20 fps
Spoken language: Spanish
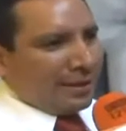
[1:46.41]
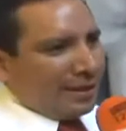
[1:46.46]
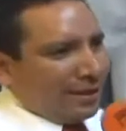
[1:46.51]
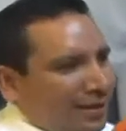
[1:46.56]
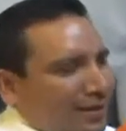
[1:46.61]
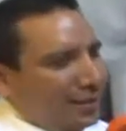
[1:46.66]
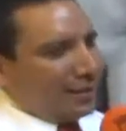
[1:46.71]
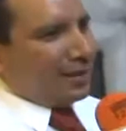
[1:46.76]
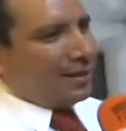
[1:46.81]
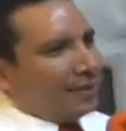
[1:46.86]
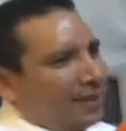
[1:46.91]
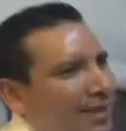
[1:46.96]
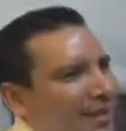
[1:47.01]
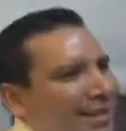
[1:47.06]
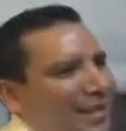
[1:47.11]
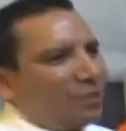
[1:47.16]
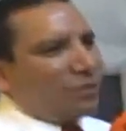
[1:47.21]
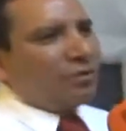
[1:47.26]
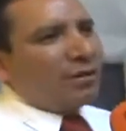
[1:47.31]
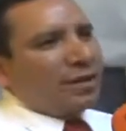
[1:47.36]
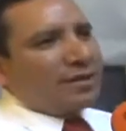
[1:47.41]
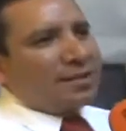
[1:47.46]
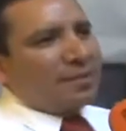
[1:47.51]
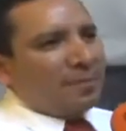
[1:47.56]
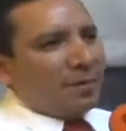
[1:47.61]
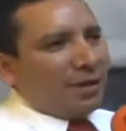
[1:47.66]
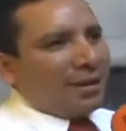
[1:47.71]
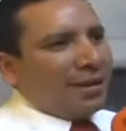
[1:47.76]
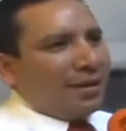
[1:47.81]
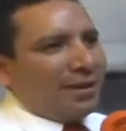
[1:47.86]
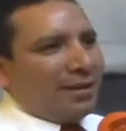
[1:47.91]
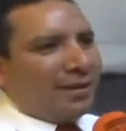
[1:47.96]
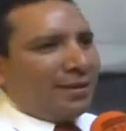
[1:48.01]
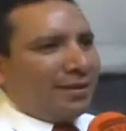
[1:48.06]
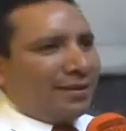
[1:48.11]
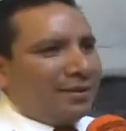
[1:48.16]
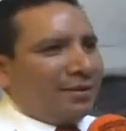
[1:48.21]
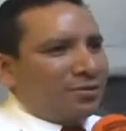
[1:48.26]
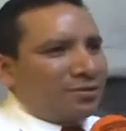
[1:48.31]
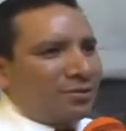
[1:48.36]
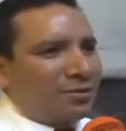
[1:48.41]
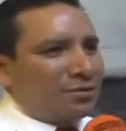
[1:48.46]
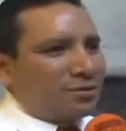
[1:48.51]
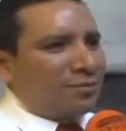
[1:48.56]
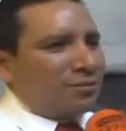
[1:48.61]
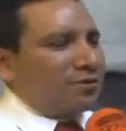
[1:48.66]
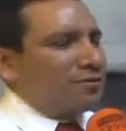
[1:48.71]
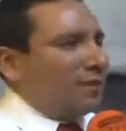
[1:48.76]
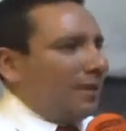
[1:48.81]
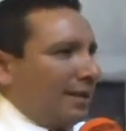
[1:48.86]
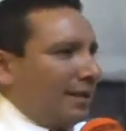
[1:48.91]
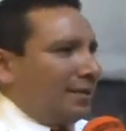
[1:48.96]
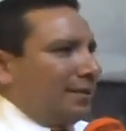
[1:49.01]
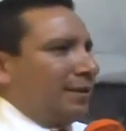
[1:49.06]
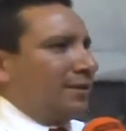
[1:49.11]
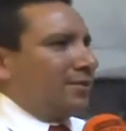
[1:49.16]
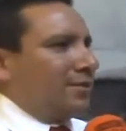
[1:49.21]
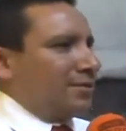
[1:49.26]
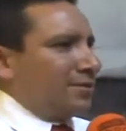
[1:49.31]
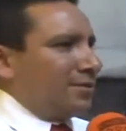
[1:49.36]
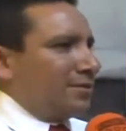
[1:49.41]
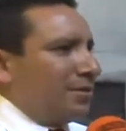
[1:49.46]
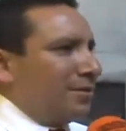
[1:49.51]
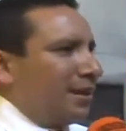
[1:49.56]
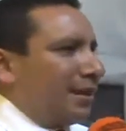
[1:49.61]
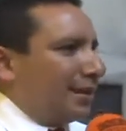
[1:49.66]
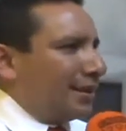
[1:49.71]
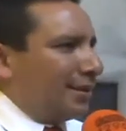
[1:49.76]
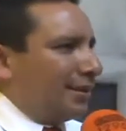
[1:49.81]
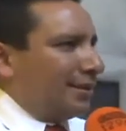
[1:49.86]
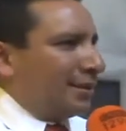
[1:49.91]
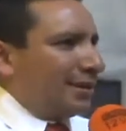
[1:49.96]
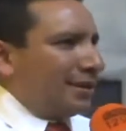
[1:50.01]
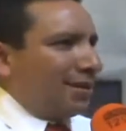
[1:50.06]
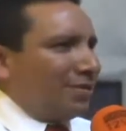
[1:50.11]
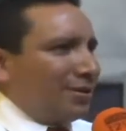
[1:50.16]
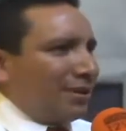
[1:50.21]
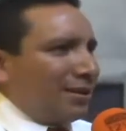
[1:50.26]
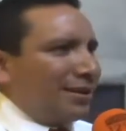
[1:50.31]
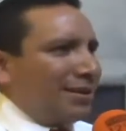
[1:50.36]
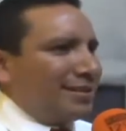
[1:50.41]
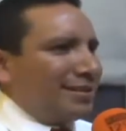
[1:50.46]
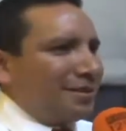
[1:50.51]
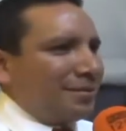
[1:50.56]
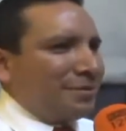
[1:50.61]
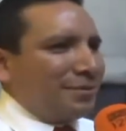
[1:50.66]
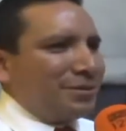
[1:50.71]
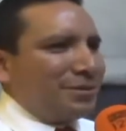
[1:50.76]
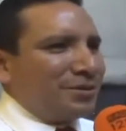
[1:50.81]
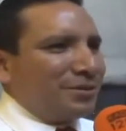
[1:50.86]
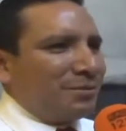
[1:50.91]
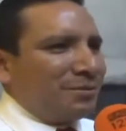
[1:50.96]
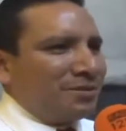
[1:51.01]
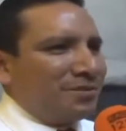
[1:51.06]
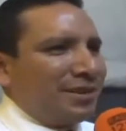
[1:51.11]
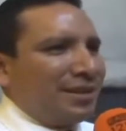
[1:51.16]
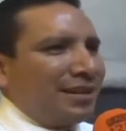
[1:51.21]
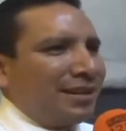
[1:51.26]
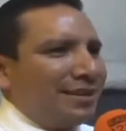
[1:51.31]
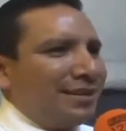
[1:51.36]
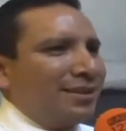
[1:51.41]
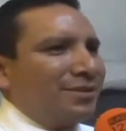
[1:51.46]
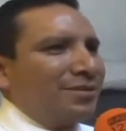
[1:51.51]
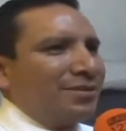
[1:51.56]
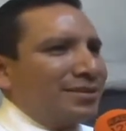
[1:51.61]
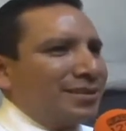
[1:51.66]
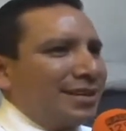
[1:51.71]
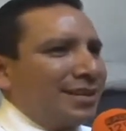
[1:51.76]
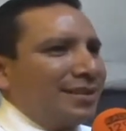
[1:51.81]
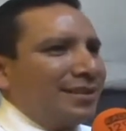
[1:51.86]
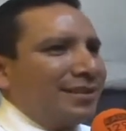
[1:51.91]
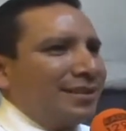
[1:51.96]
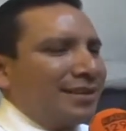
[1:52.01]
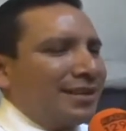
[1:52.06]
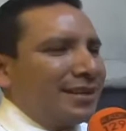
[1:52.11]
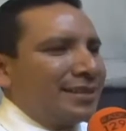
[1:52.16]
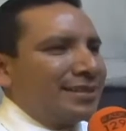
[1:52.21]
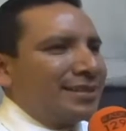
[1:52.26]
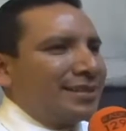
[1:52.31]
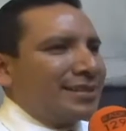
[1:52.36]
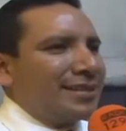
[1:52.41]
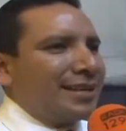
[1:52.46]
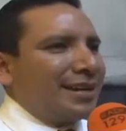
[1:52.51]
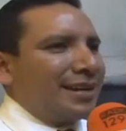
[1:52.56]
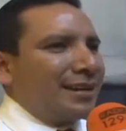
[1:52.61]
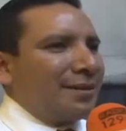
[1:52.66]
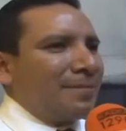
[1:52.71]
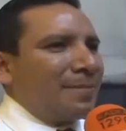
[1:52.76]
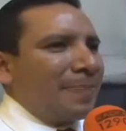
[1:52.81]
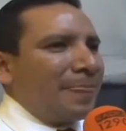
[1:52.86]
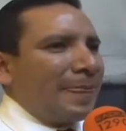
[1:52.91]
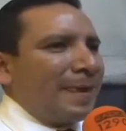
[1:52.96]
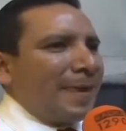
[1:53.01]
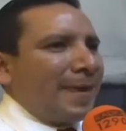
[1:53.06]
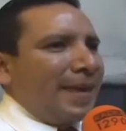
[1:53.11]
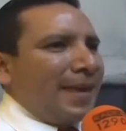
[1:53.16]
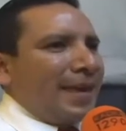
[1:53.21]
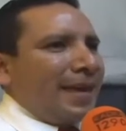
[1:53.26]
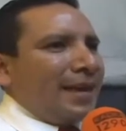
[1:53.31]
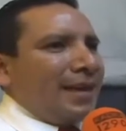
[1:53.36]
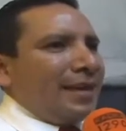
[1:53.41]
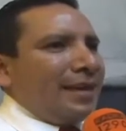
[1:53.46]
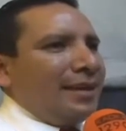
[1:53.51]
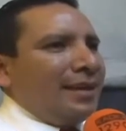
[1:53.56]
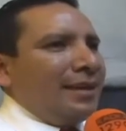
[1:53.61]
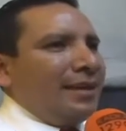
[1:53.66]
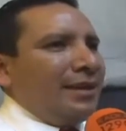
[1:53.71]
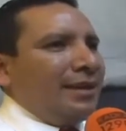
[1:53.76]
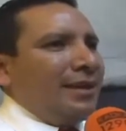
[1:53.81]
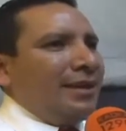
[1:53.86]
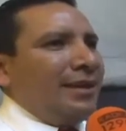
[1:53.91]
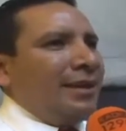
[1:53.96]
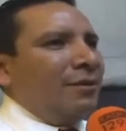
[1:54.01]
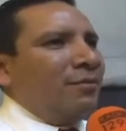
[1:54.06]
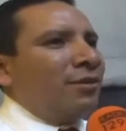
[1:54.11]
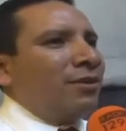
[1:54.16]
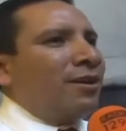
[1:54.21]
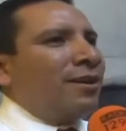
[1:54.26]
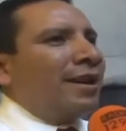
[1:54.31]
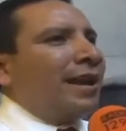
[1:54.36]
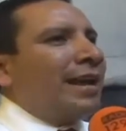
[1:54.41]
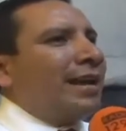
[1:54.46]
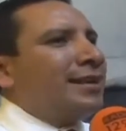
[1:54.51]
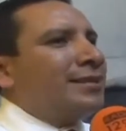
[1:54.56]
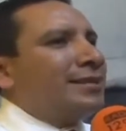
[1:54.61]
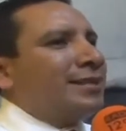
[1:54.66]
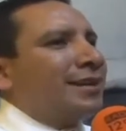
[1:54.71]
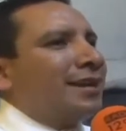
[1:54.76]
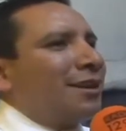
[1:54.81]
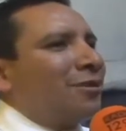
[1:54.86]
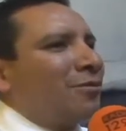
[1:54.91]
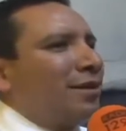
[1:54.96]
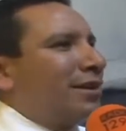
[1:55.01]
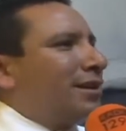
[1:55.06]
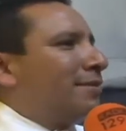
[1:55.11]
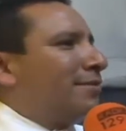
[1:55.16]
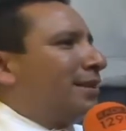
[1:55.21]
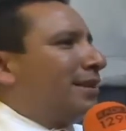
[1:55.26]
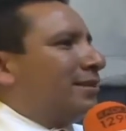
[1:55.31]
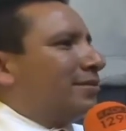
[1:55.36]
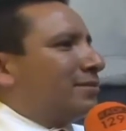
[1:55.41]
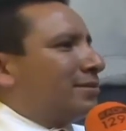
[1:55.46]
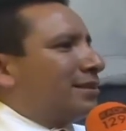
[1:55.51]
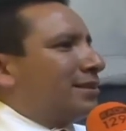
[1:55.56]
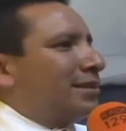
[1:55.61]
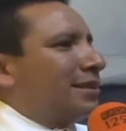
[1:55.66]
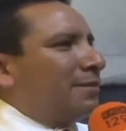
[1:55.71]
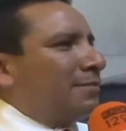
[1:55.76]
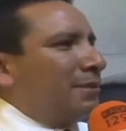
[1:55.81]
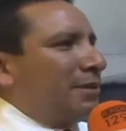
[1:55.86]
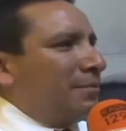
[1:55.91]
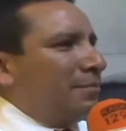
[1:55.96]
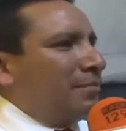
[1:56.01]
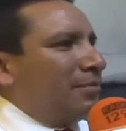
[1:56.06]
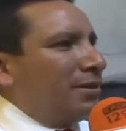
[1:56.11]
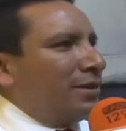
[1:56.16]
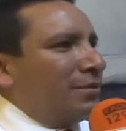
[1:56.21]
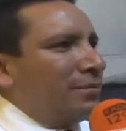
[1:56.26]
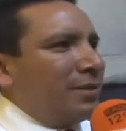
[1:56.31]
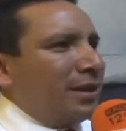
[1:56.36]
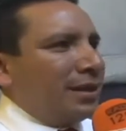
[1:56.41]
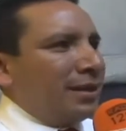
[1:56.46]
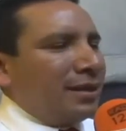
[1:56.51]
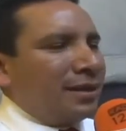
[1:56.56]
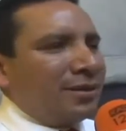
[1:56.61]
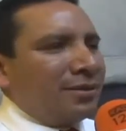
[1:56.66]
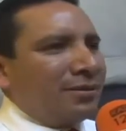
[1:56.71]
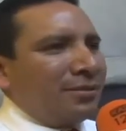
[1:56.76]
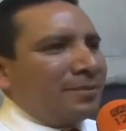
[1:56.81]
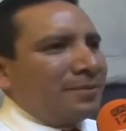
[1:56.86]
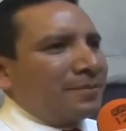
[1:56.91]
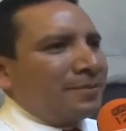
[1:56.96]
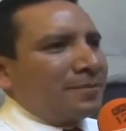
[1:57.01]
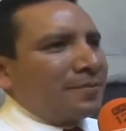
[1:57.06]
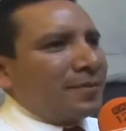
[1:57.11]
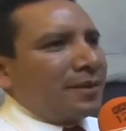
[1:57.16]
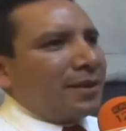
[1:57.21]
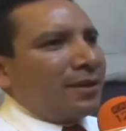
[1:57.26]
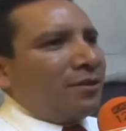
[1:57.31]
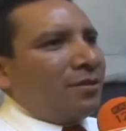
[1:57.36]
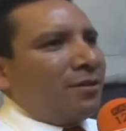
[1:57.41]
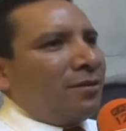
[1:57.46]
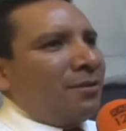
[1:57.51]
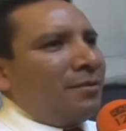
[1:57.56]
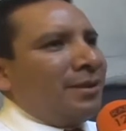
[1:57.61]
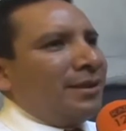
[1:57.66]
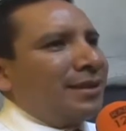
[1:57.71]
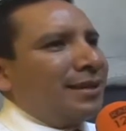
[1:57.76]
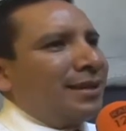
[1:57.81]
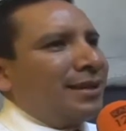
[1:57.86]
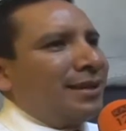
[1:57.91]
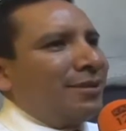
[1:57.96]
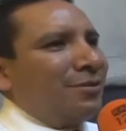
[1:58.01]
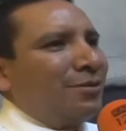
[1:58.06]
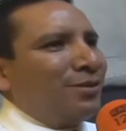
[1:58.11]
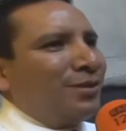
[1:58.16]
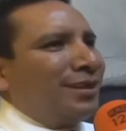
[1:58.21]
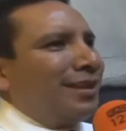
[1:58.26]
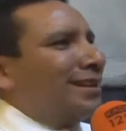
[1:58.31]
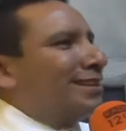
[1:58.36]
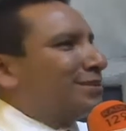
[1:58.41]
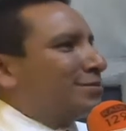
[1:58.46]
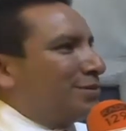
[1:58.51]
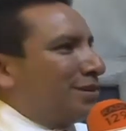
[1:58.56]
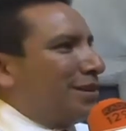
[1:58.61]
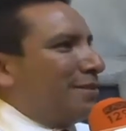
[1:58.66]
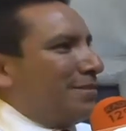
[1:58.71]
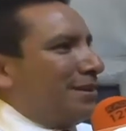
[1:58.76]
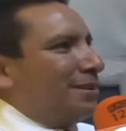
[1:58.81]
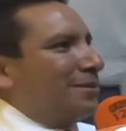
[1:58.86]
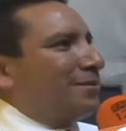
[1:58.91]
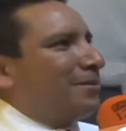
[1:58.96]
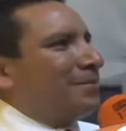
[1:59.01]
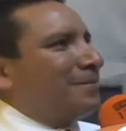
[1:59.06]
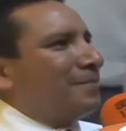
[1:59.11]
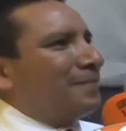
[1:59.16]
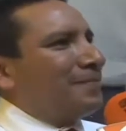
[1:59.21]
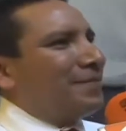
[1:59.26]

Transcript: eh, la inquietud nace porque nosotros somos fanáticos, ¿no? La gente que la organizamos somos fanáticos de, esta saga. Y, bueno, a raíz de que no hay eventos de este tipo en México, obviamente cada uno tiene su trabajo.